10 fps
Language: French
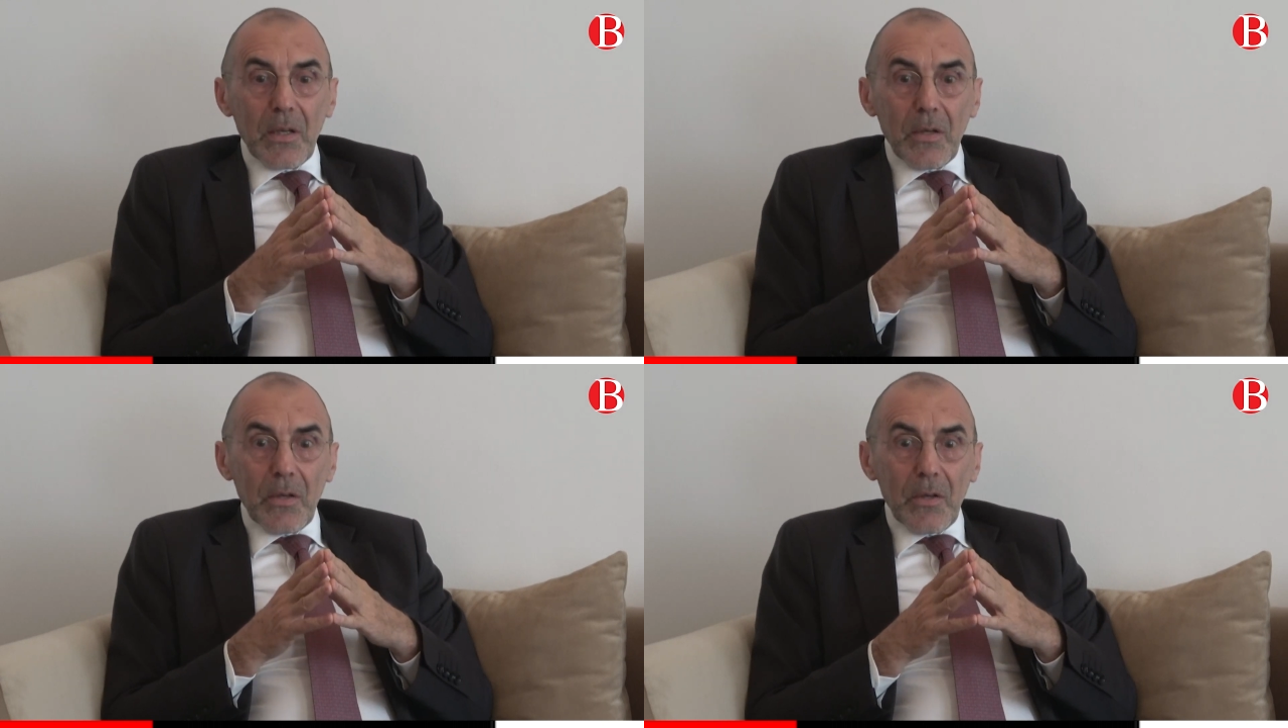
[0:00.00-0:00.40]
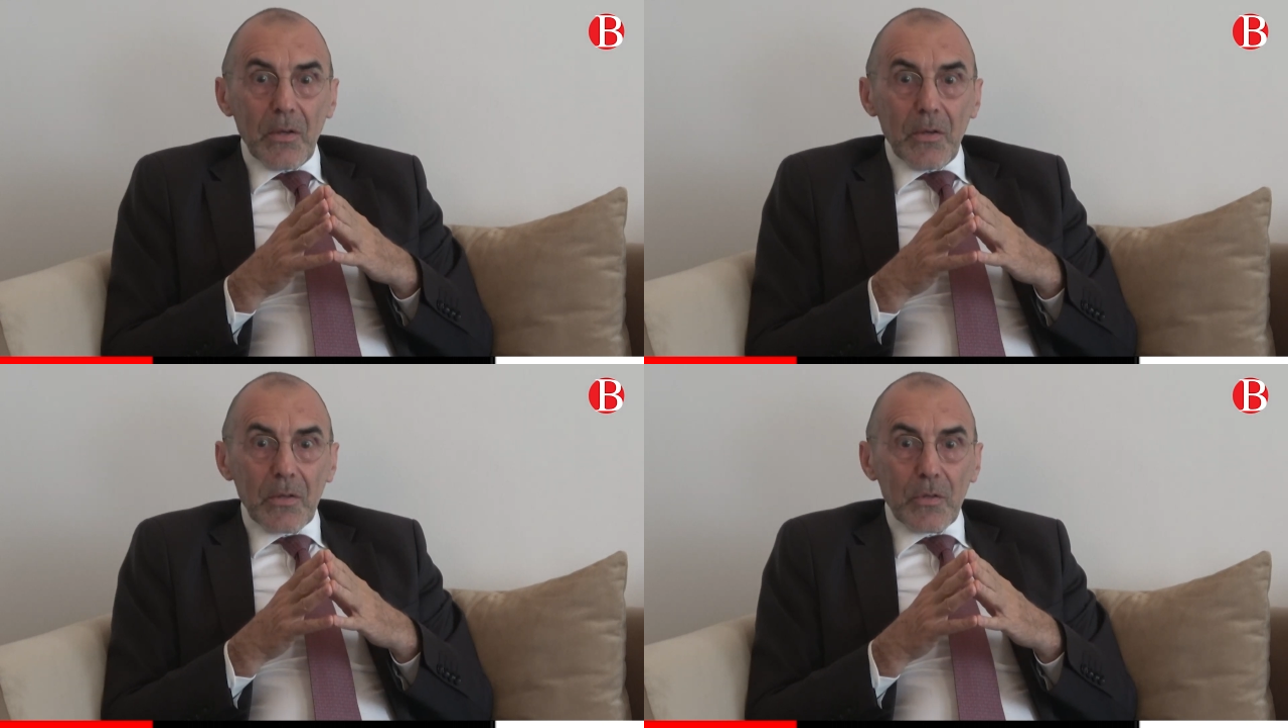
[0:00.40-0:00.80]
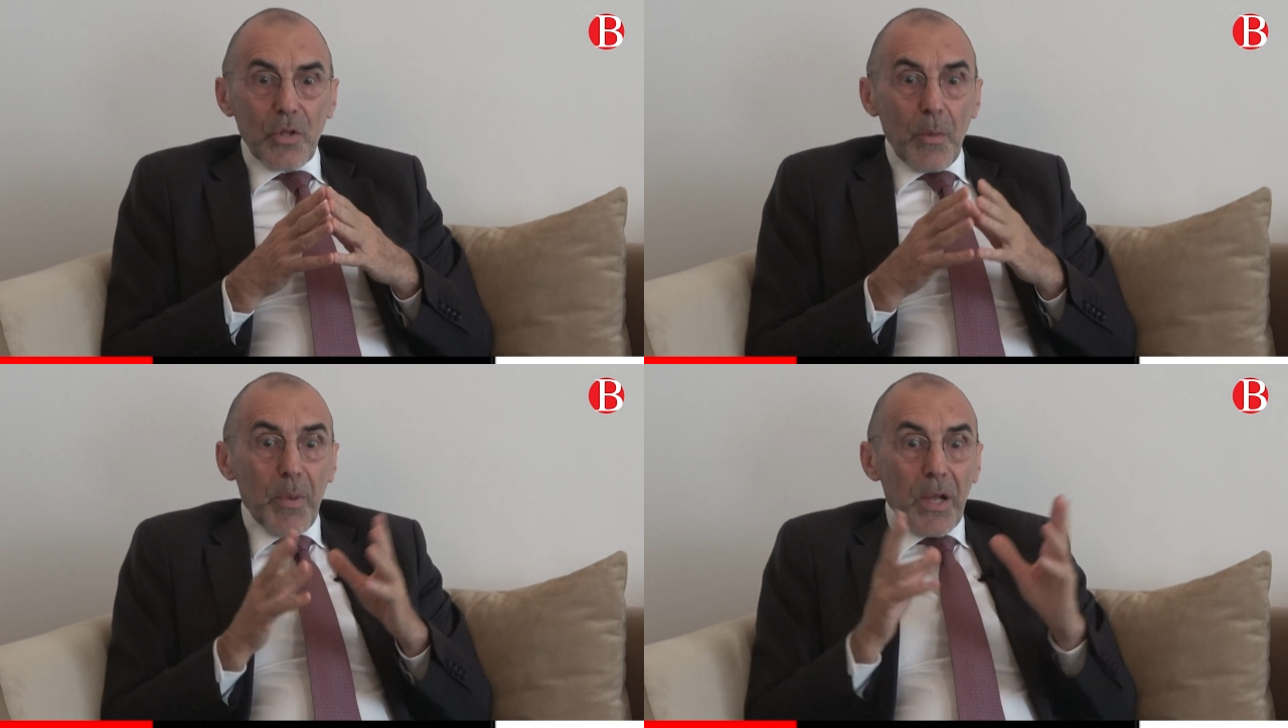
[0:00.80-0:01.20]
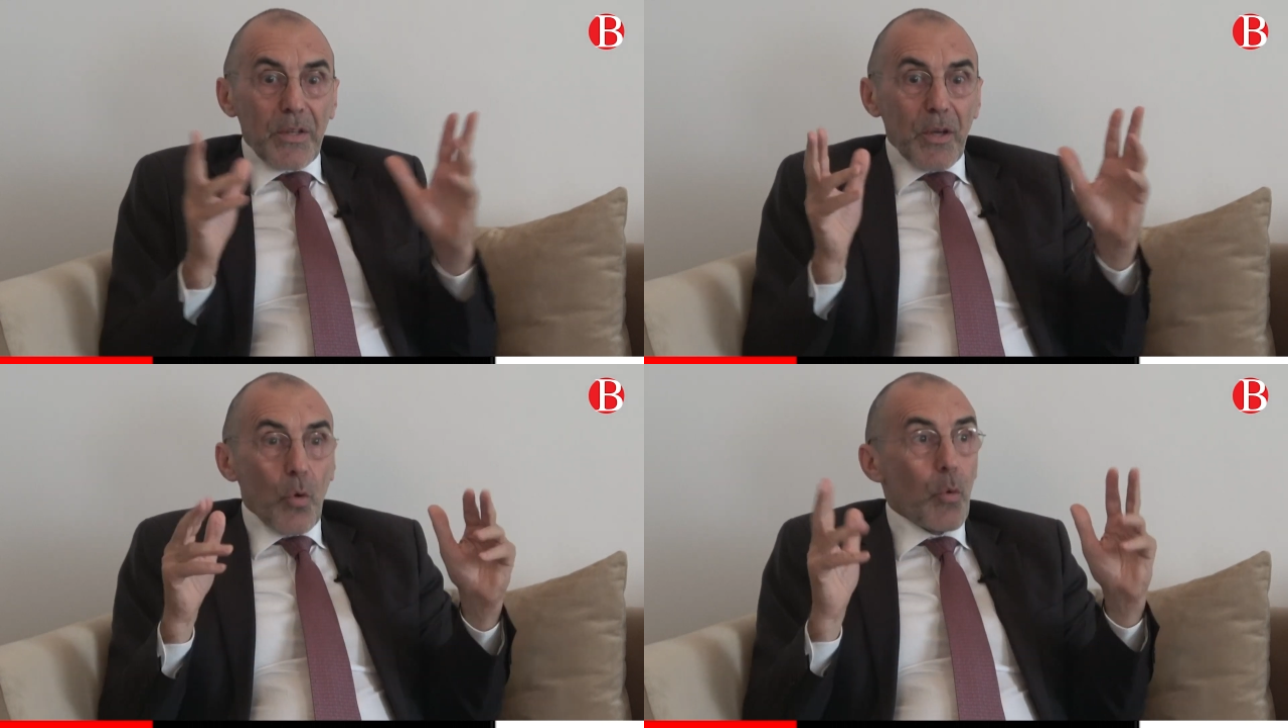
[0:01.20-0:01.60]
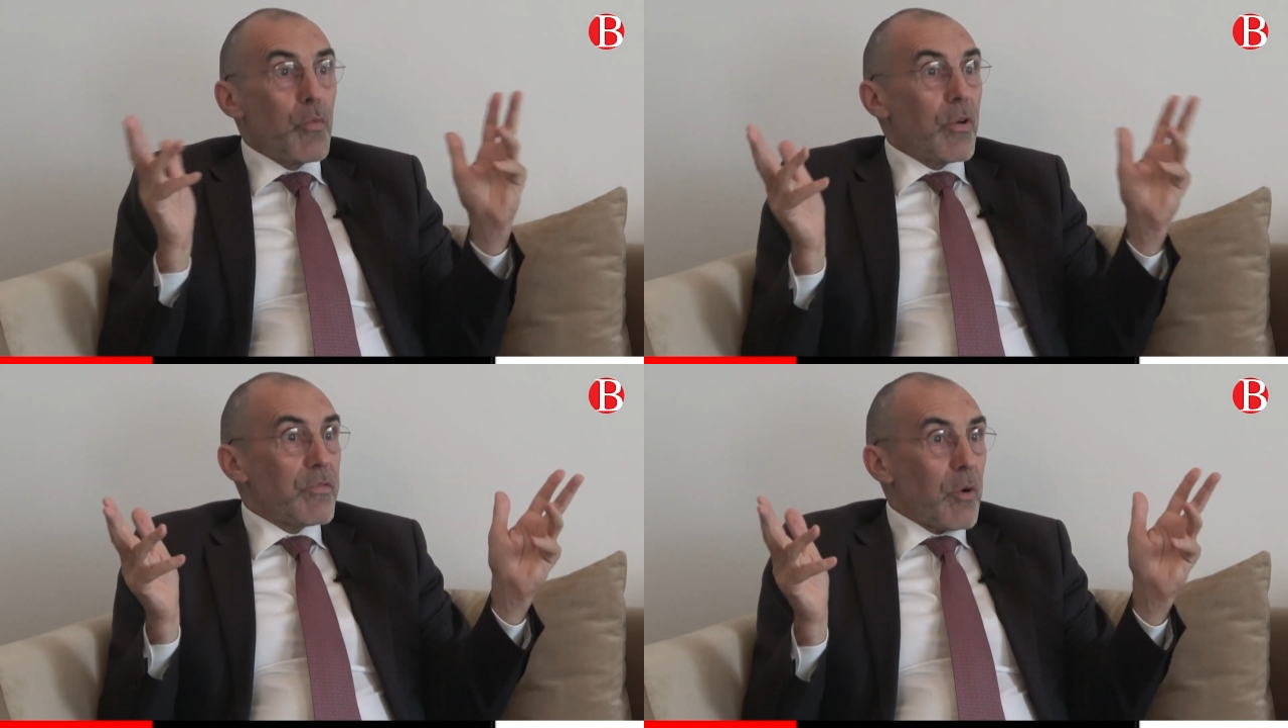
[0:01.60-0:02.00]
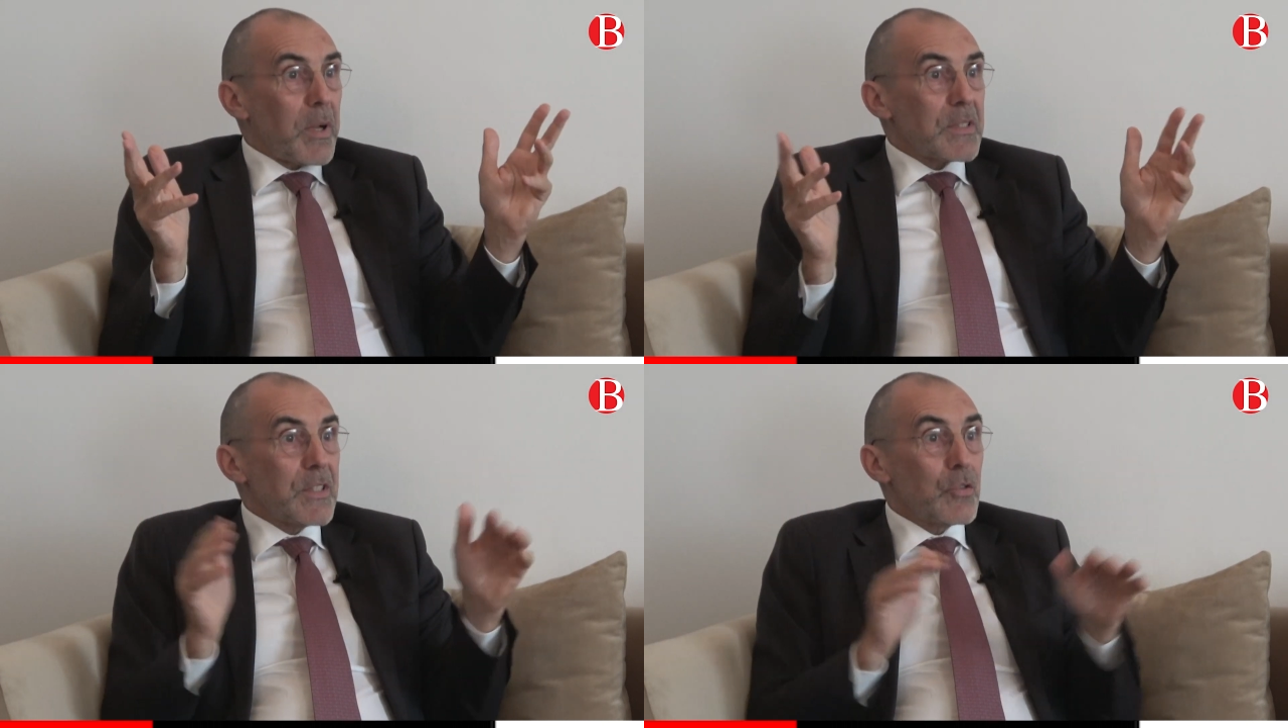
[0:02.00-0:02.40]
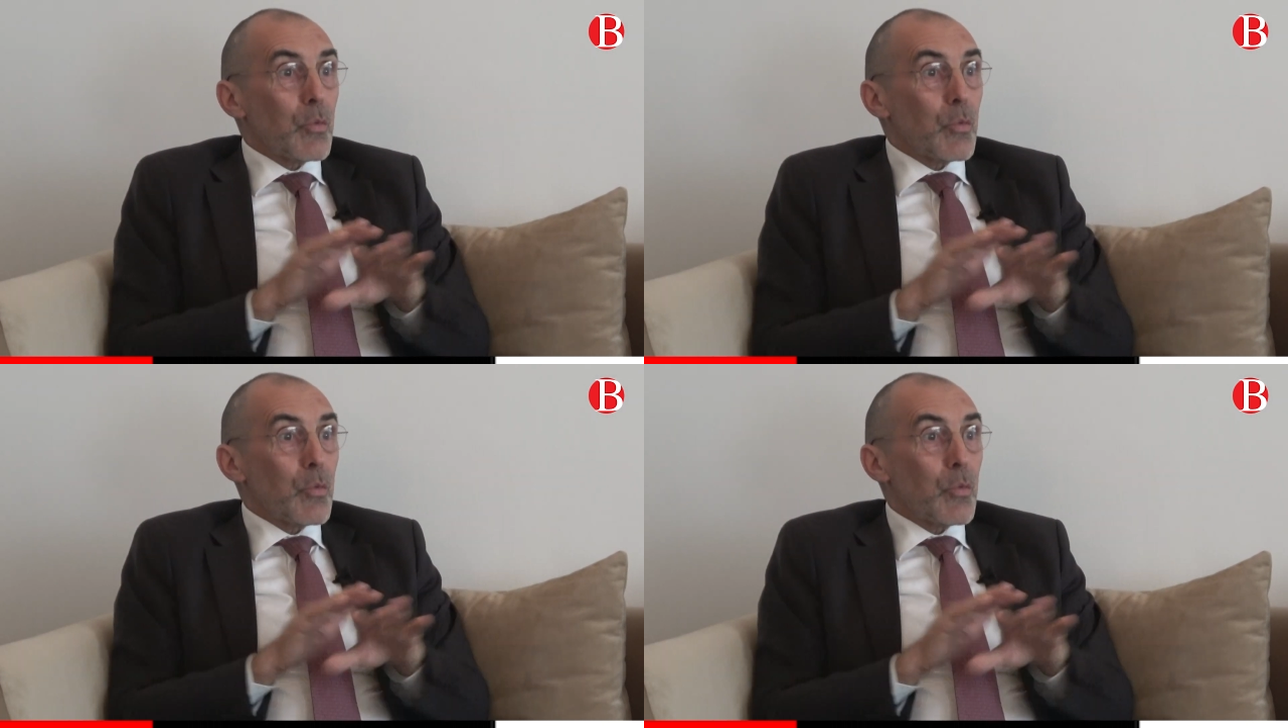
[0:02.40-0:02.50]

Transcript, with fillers: euh, qu'on appelle des robots informatiques,